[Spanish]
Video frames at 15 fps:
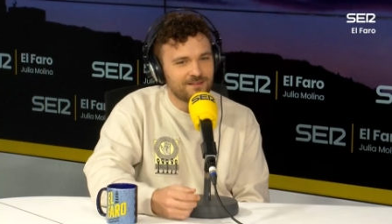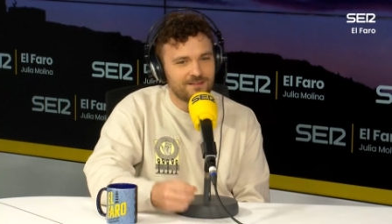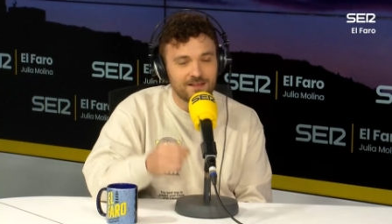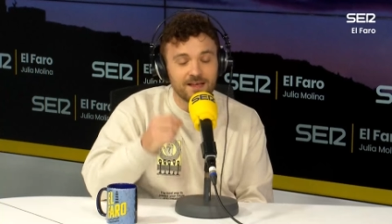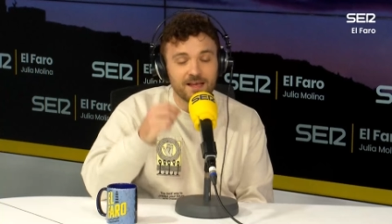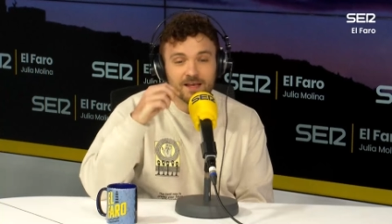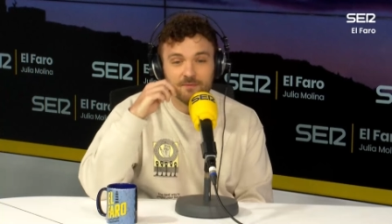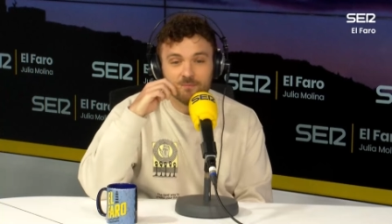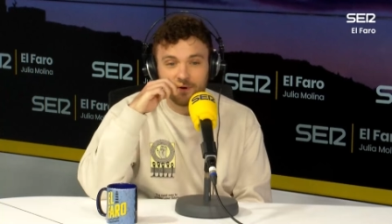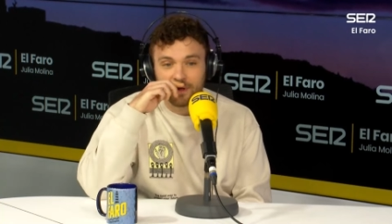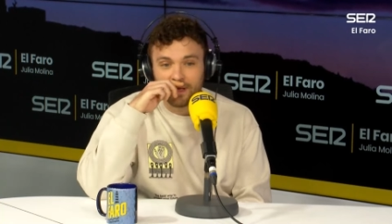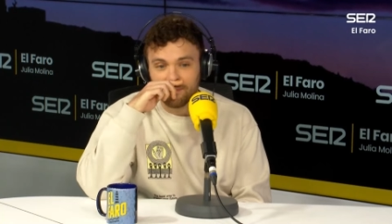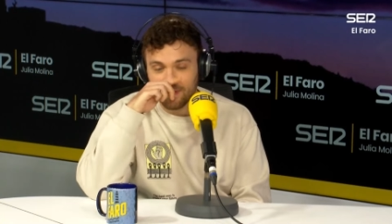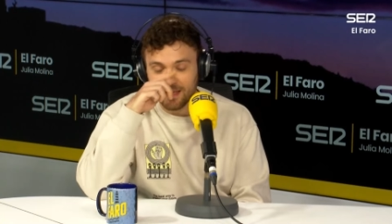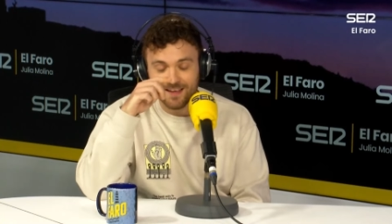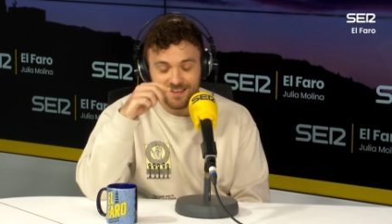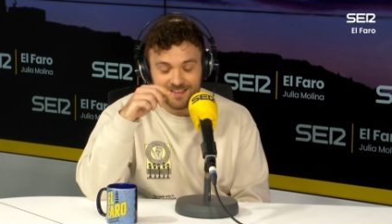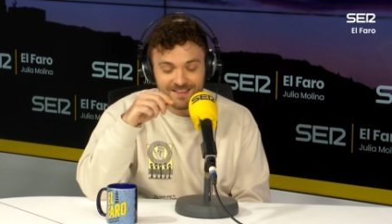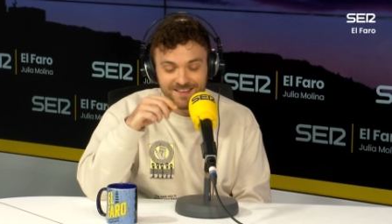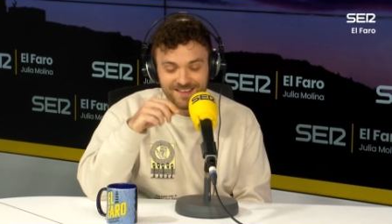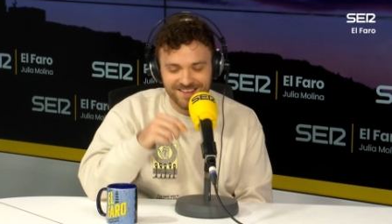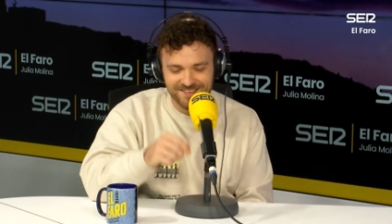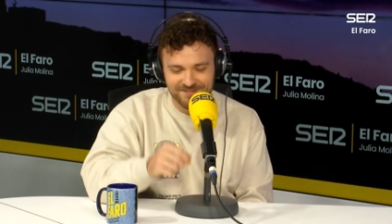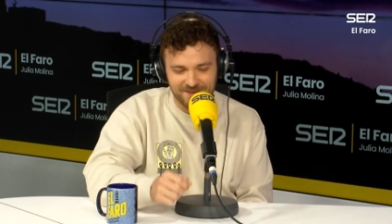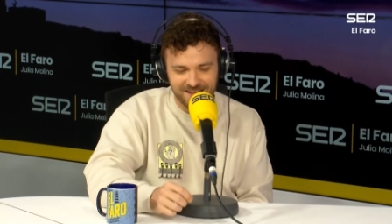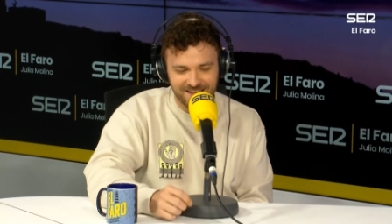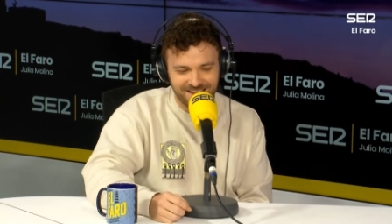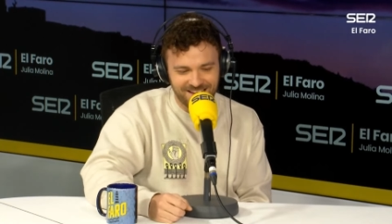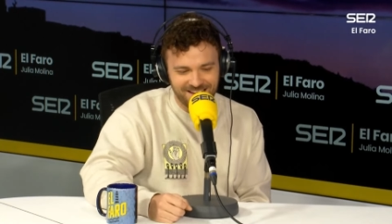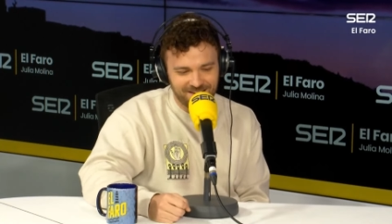Sí, porque me, sí,
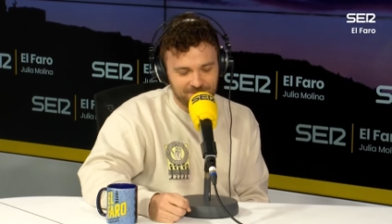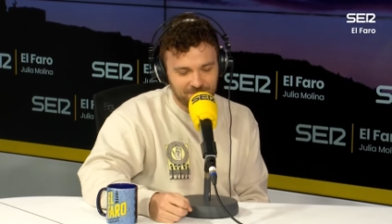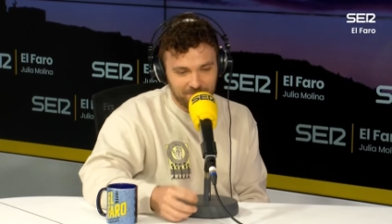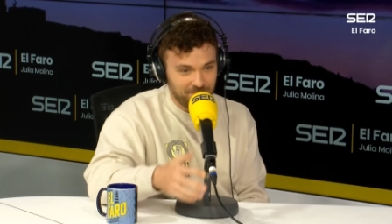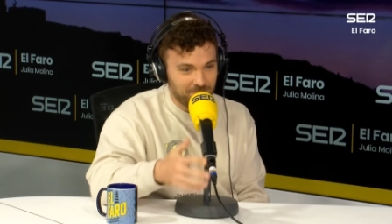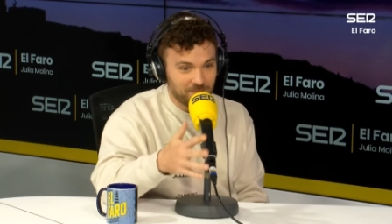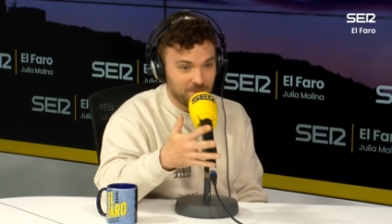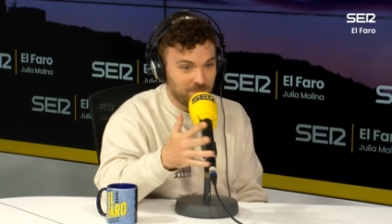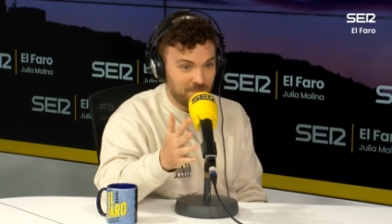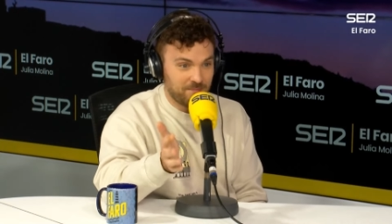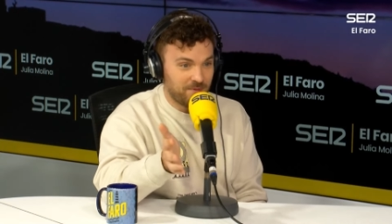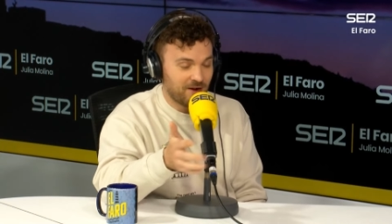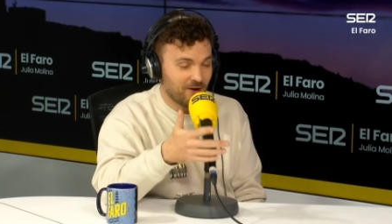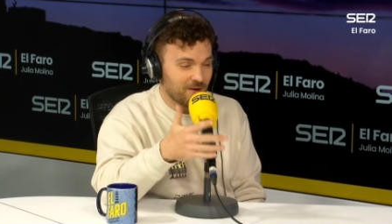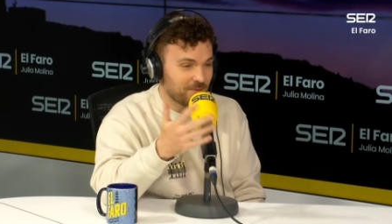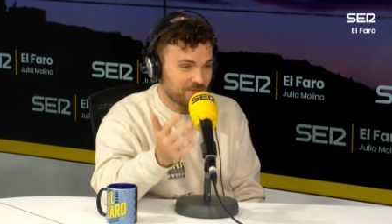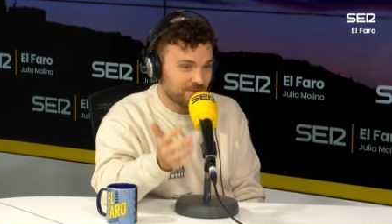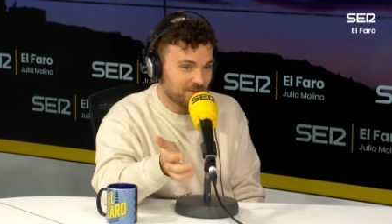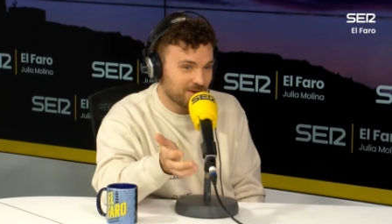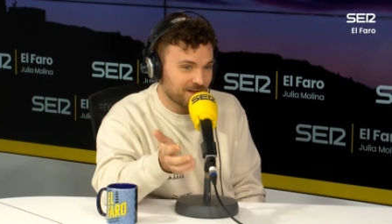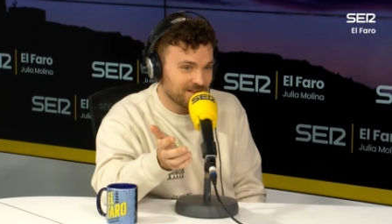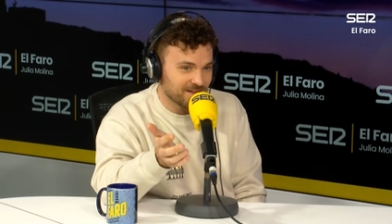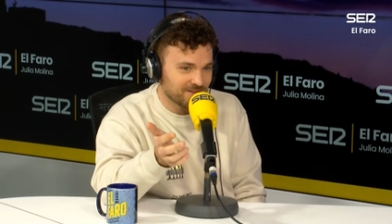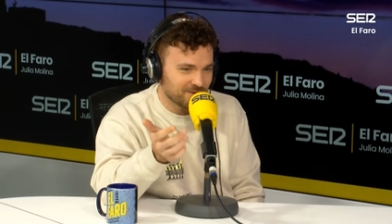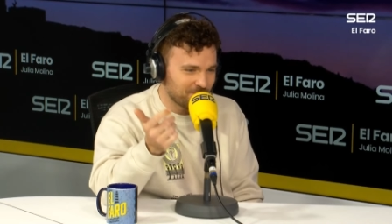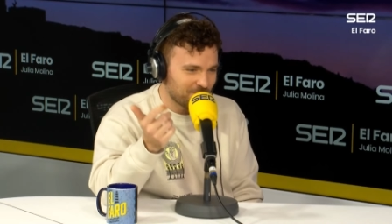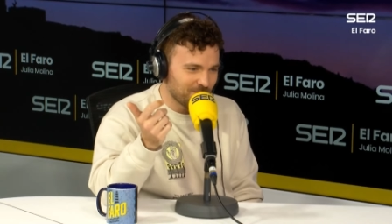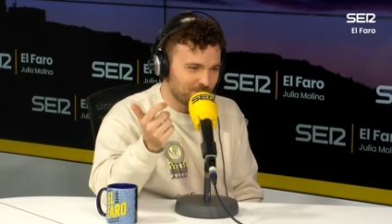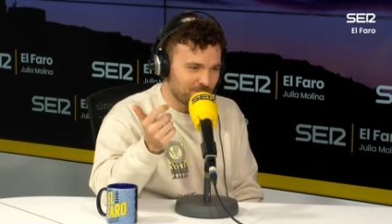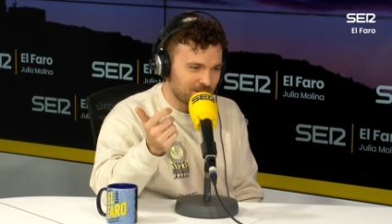me, me, paró la profesora de teatro
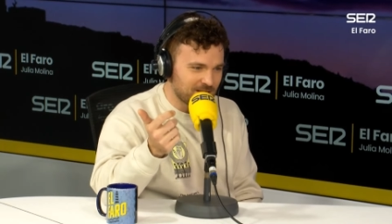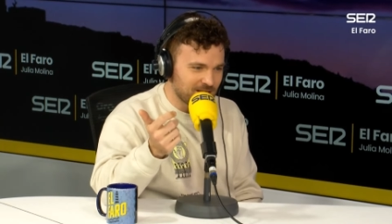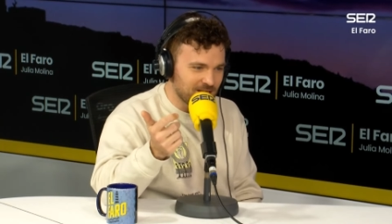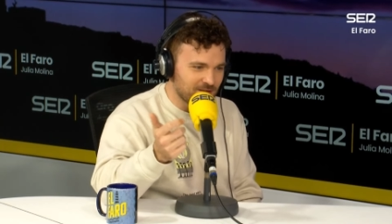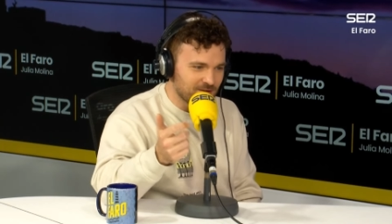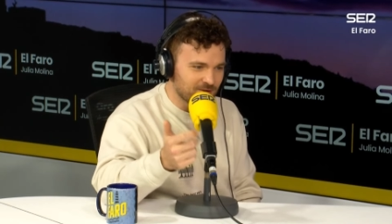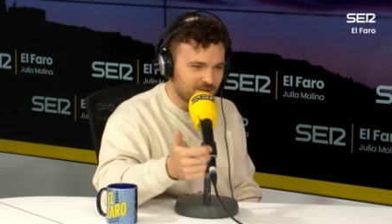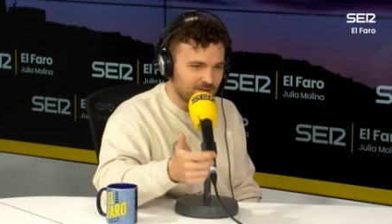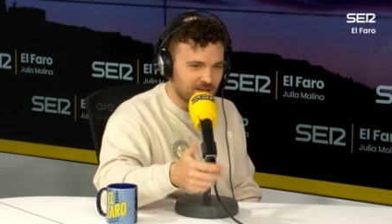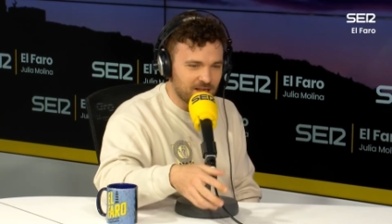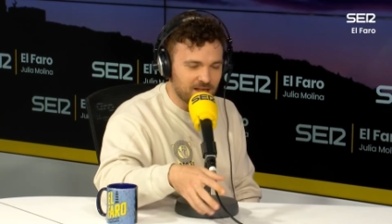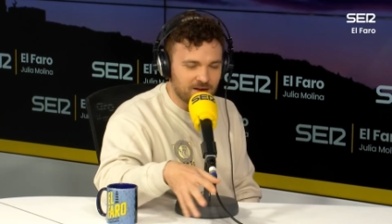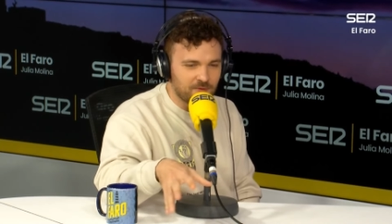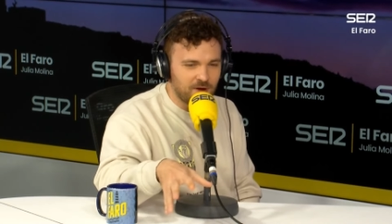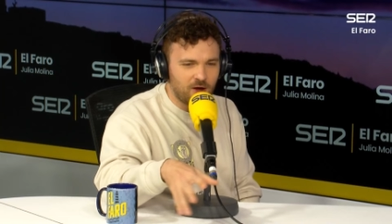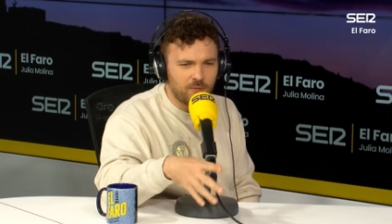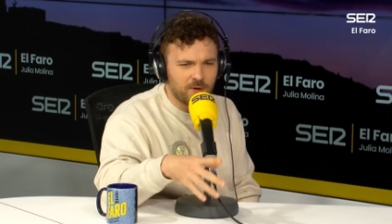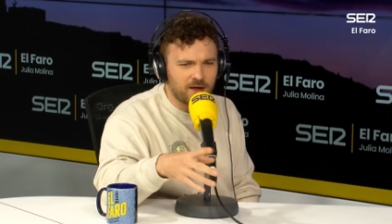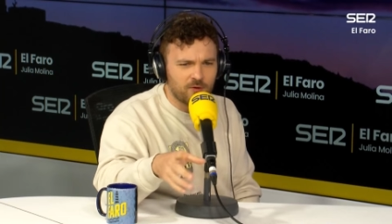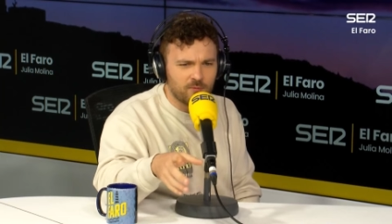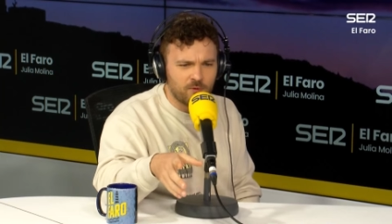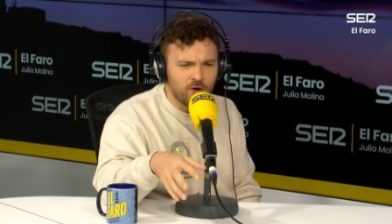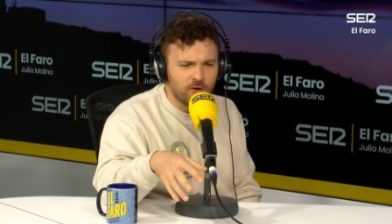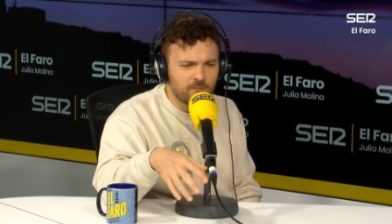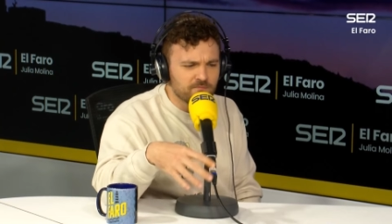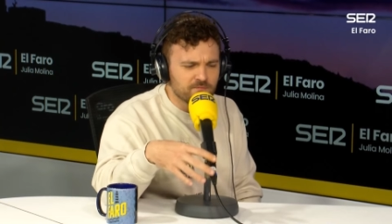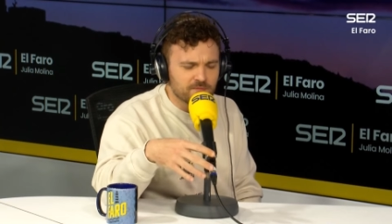por los pasillos y era una obra como,